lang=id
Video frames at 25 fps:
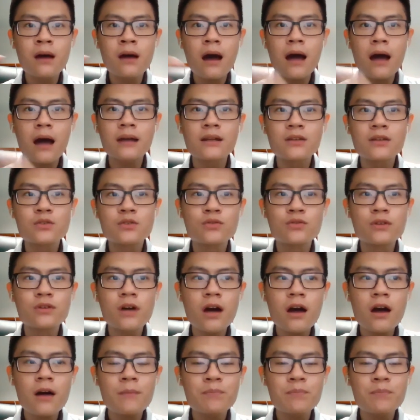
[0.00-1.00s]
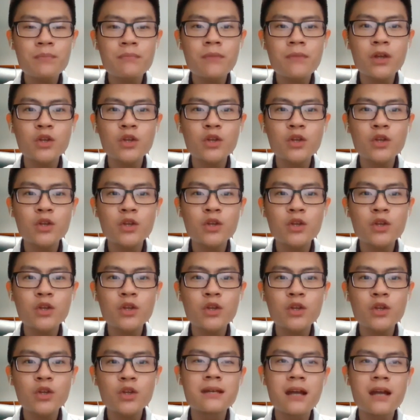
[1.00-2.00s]
Ada juga metode
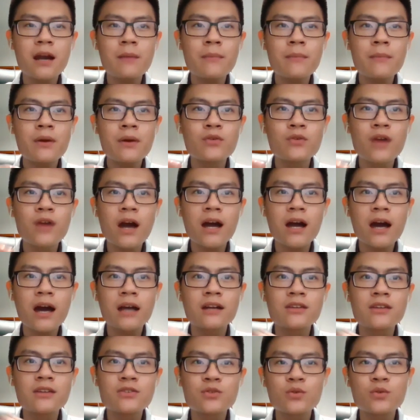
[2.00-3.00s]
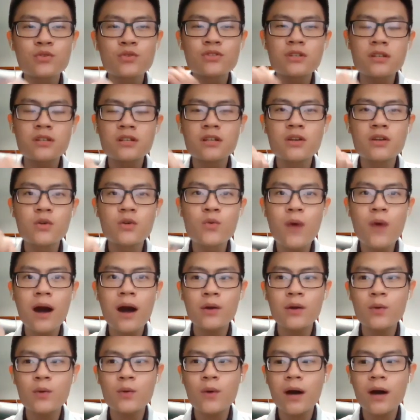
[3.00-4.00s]
pembelajaran menggunakan diskusi
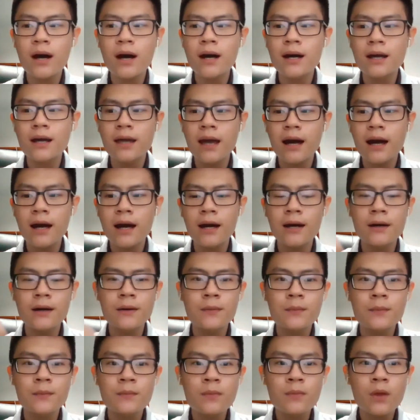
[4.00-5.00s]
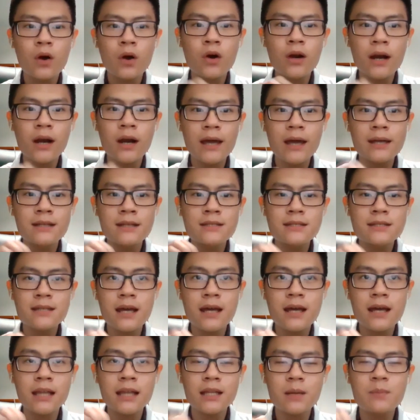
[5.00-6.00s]
ruang-ruang yang online
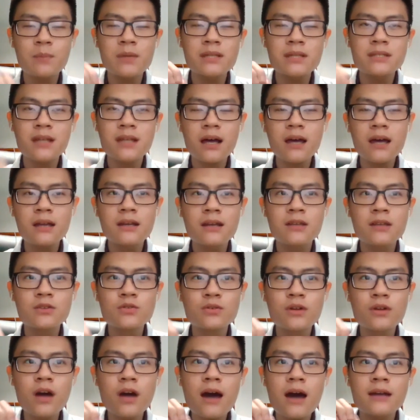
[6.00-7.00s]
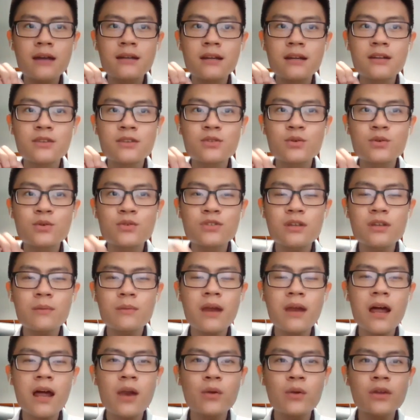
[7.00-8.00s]
secara terpisah dan juga ada diskusi
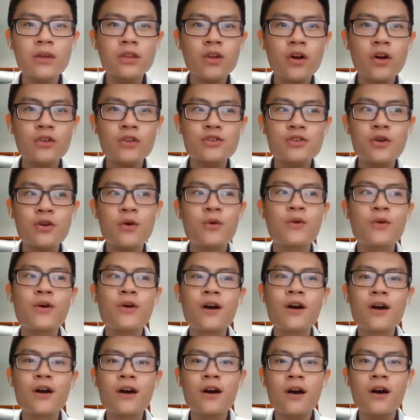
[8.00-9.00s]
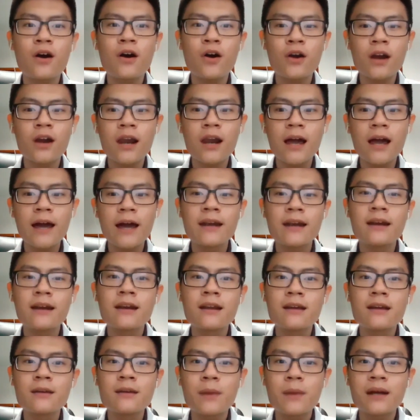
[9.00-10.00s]
melalui talk show online
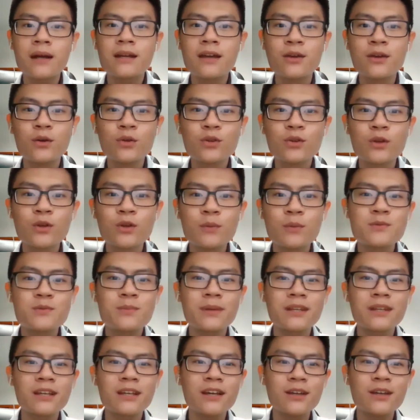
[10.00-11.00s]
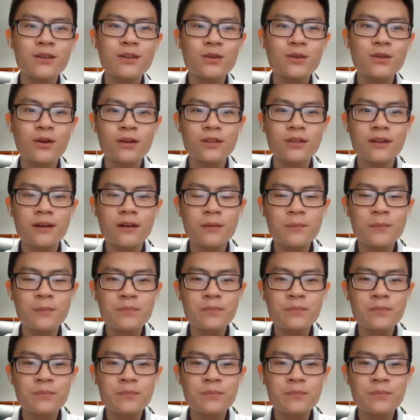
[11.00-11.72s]
pada YouTube seperti itu dokter.